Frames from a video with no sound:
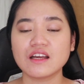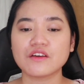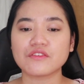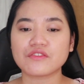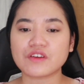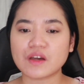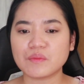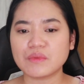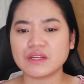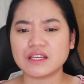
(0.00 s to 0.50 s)

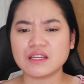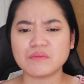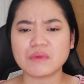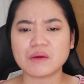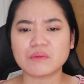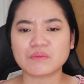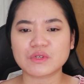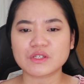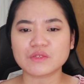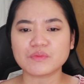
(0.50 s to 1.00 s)
family
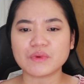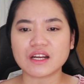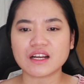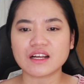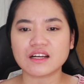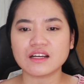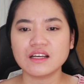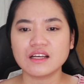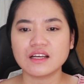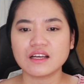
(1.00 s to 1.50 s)
members,
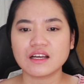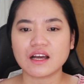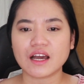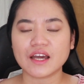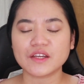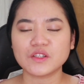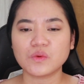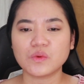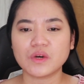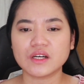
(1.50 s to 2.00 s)
parang
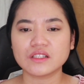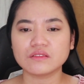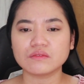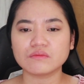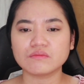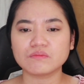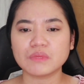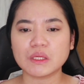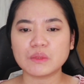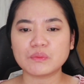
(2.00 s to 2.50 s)
I don't
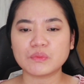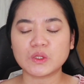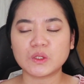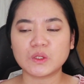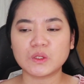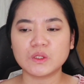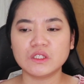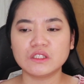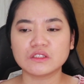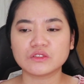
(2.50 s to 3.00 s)
want
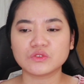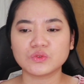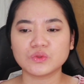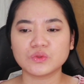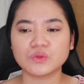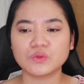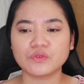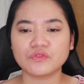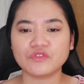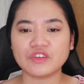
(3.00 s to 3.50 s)
people to
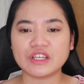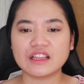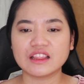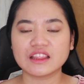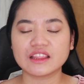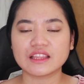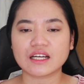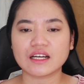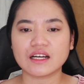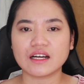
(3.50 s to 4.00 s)

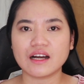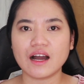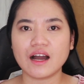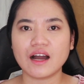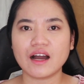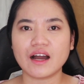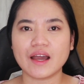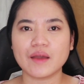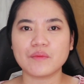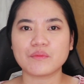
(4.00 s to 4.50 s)
feel na,
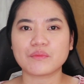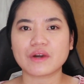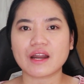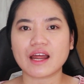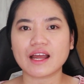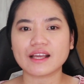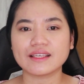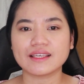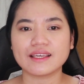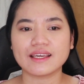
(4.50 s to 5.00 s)
ah, I'm
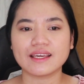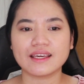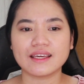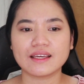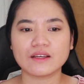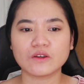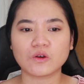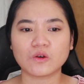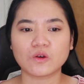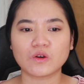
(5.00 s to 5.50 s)

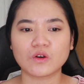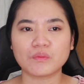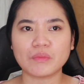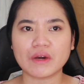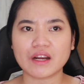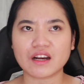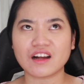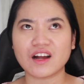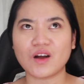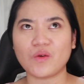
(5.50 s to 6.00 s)
bragging or
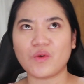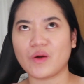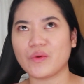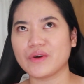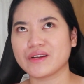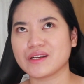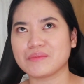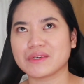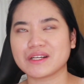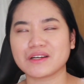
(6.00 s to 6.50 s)
parang
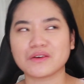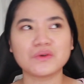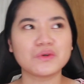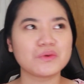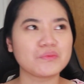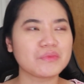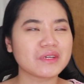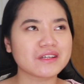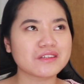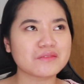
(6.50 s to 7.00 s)
kawawa naman
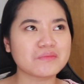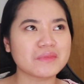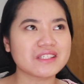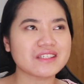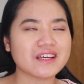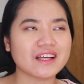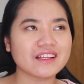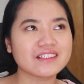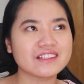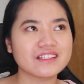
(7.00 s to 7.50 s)
ako because my
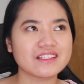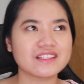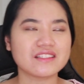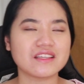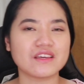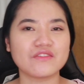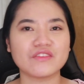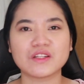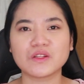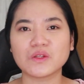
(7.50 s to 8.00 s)
salary is
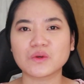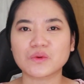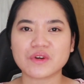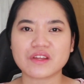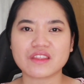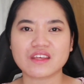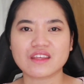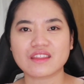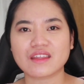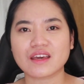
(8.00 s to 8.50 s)
even
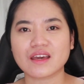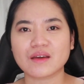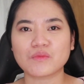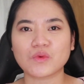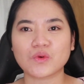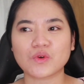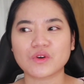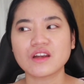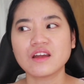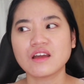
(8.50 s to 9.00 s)
lower than them
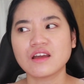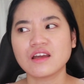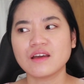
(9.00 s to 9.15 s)
or